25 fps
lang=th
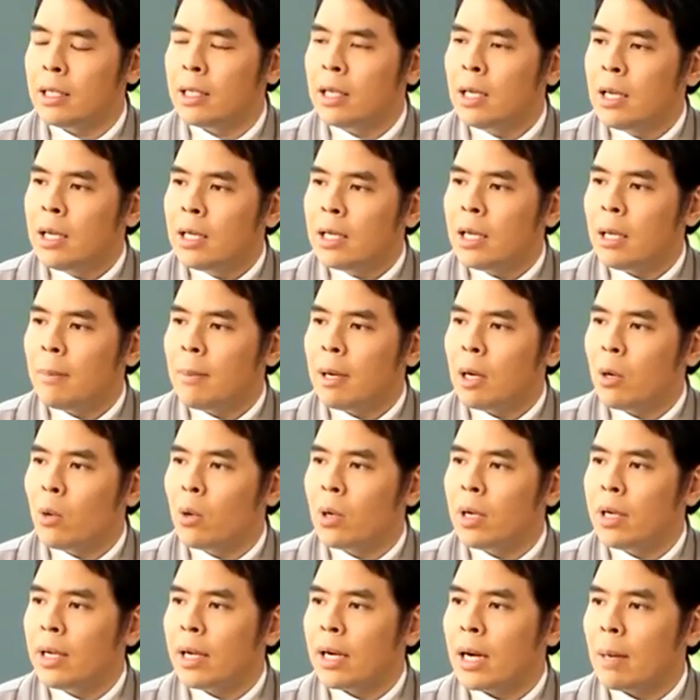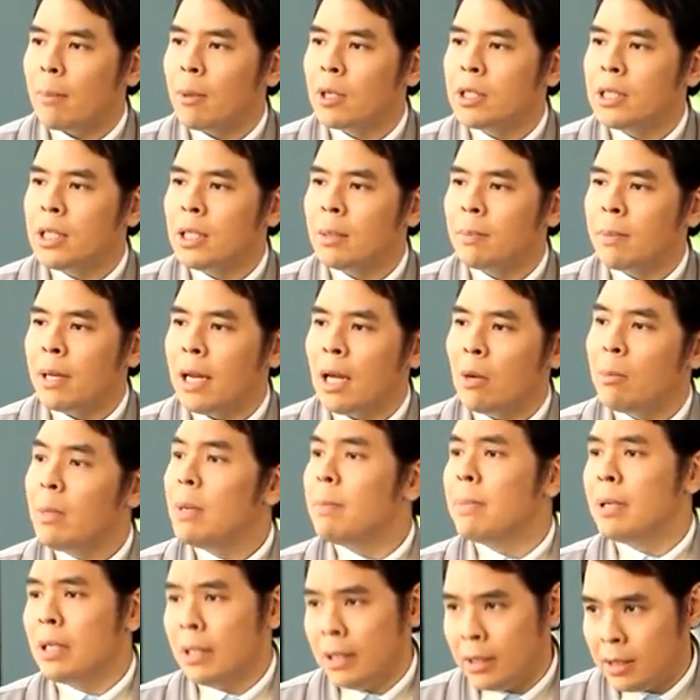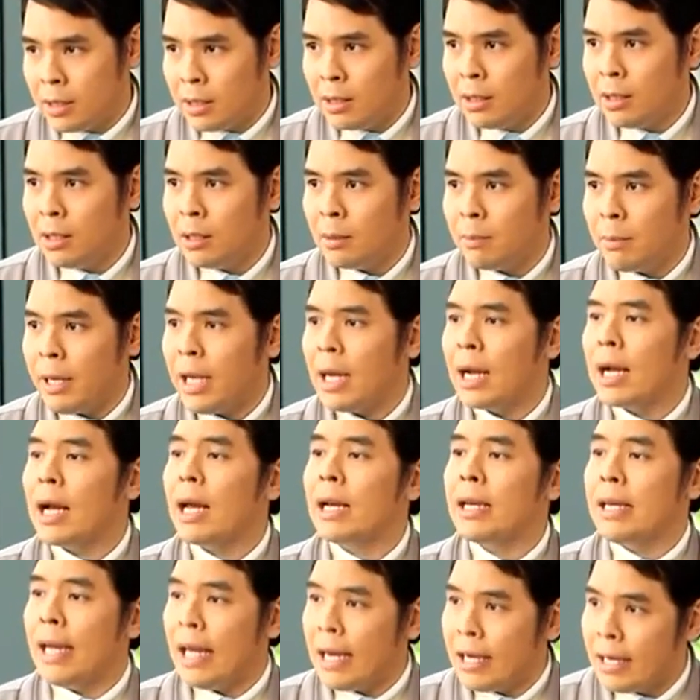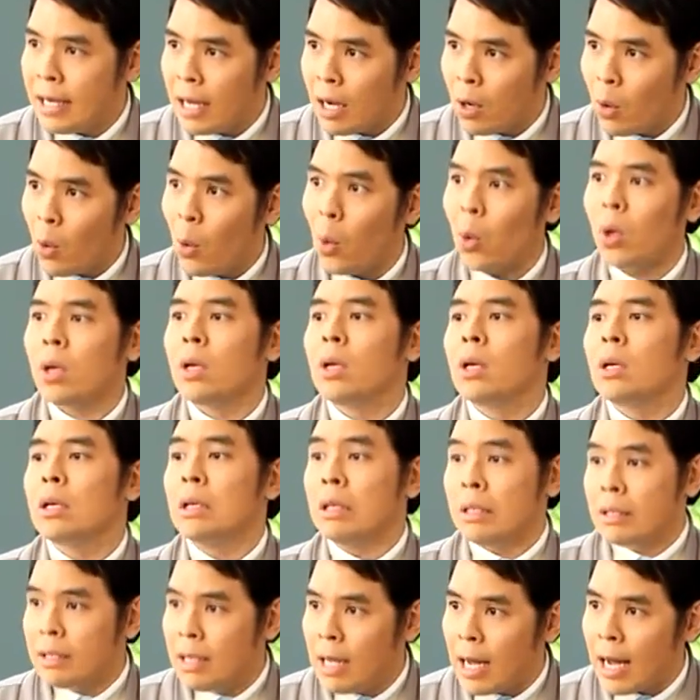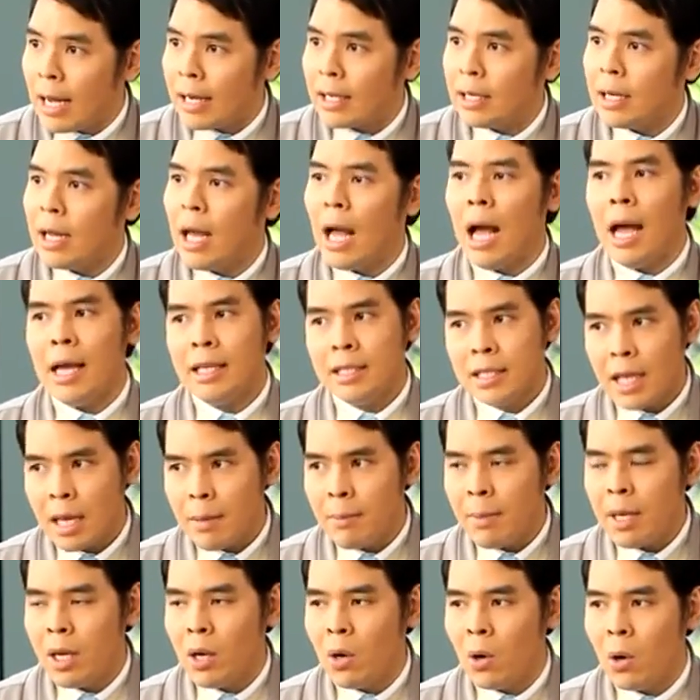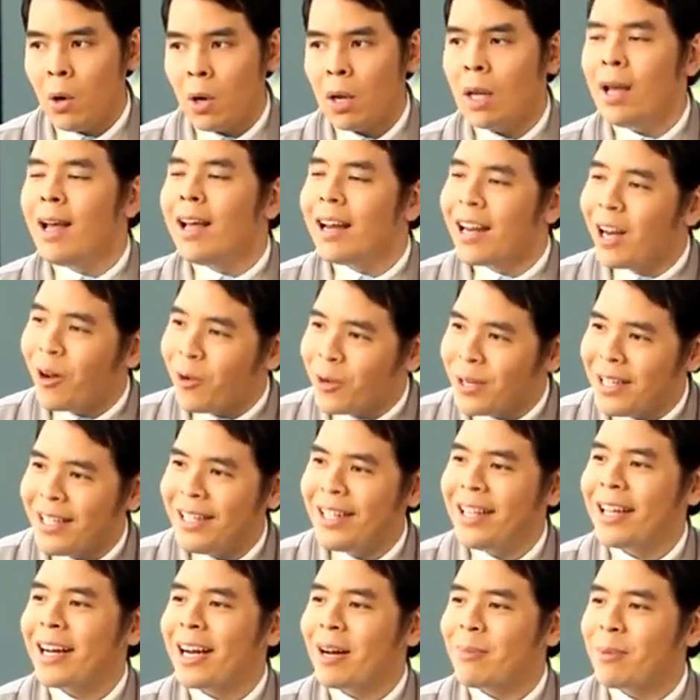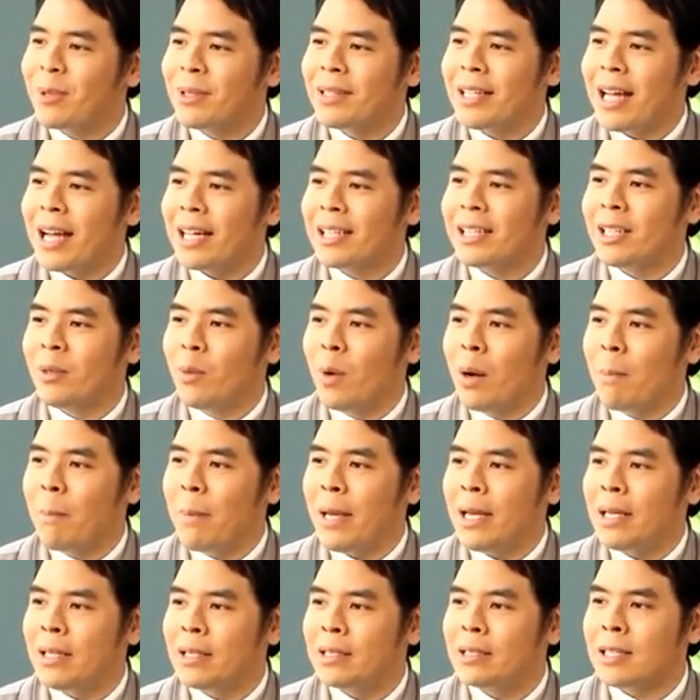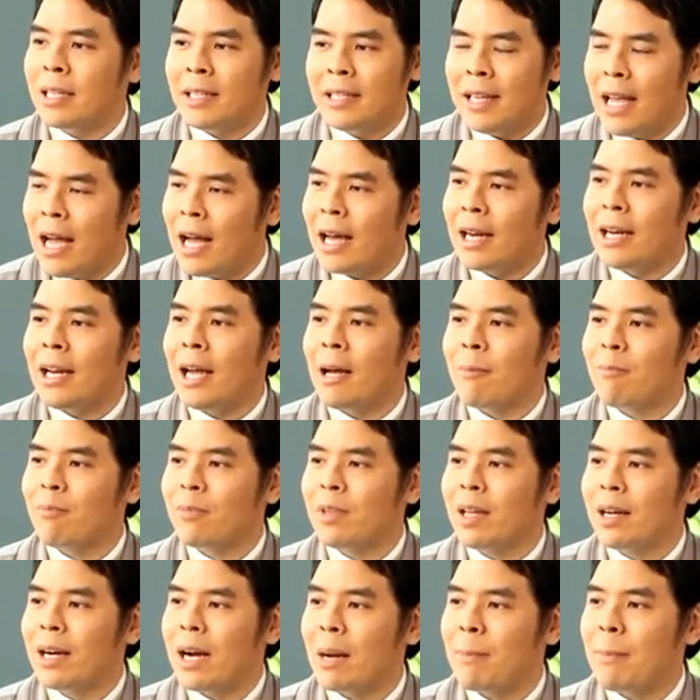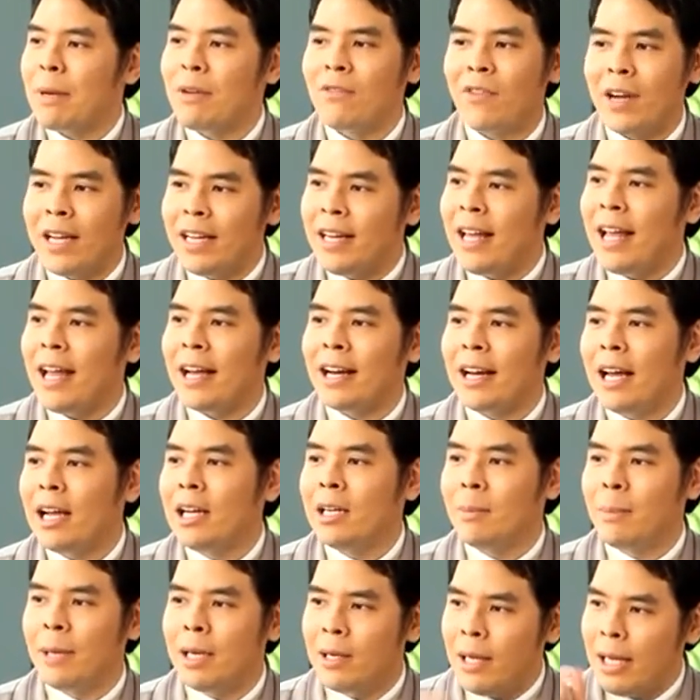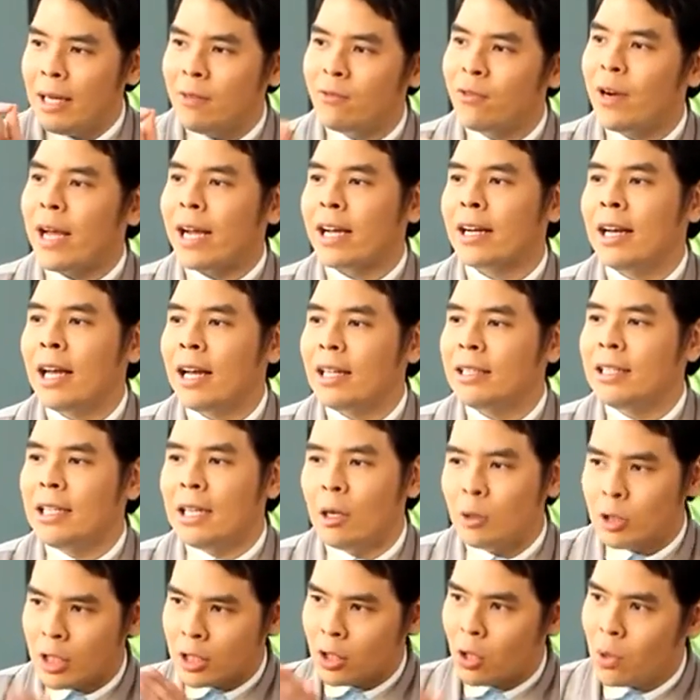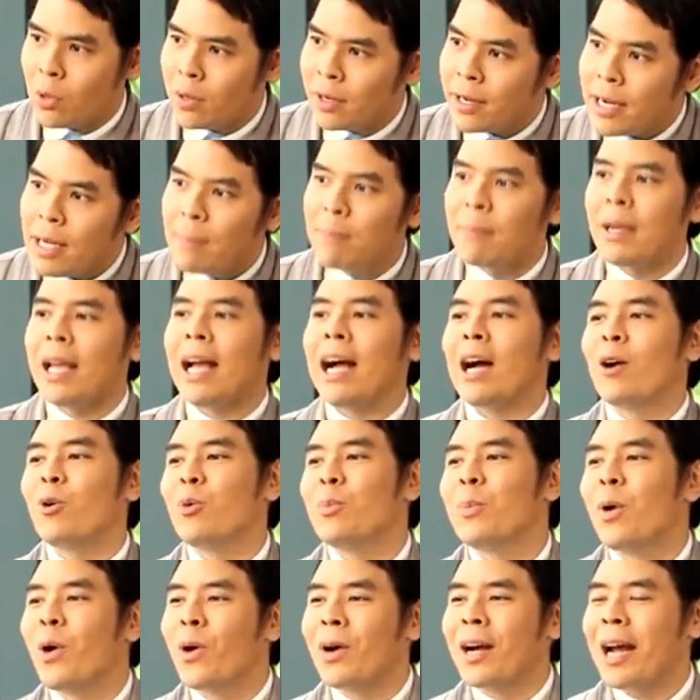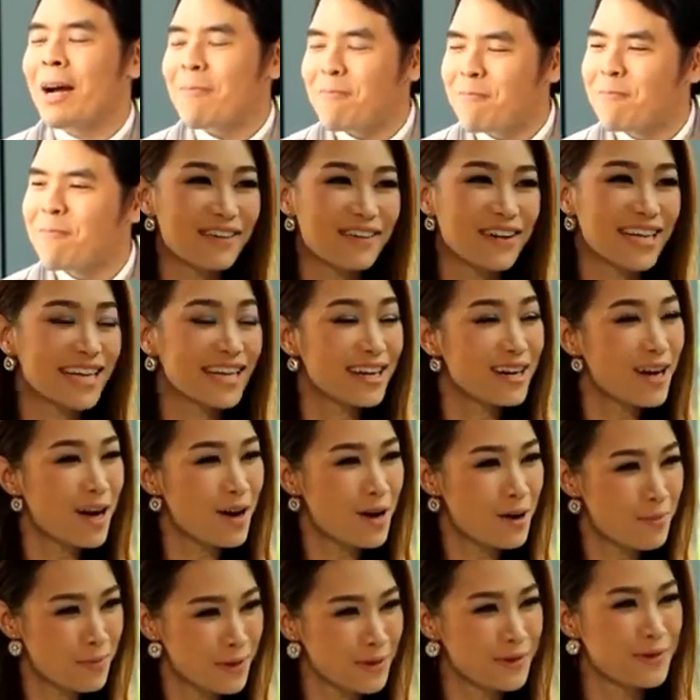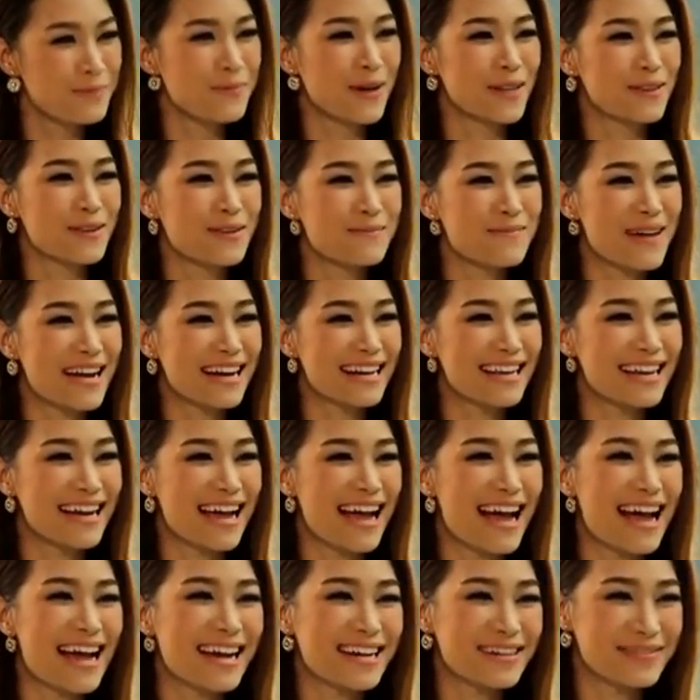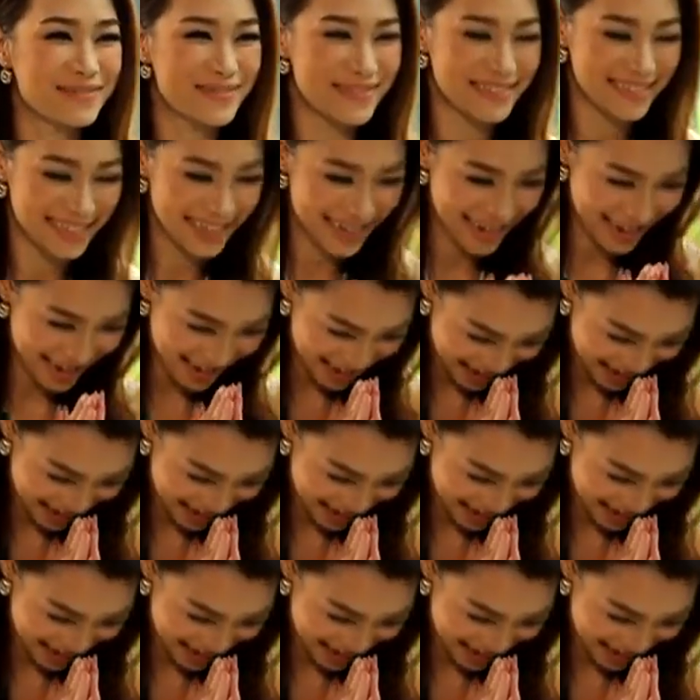น ในบางคนนะครับพอฉีดไปแล้วมีผื่นขึ้น มีอาการแน่นหน้าอก อึดอัดหายใจไม่ออกเหล่านี้เนี่ยครับคุณตั๊กถือว่าเป็นสัญญาณละนะครับ เป็นไฟแดงละหรือเป็นเลดแฟลกละที่เราจะต้องรีบไปหาคุณหมอครับวันนี้ต้องขอขอบคุณคุณหมอต้นมากเลยค่ะขอบคุณค่ะยิน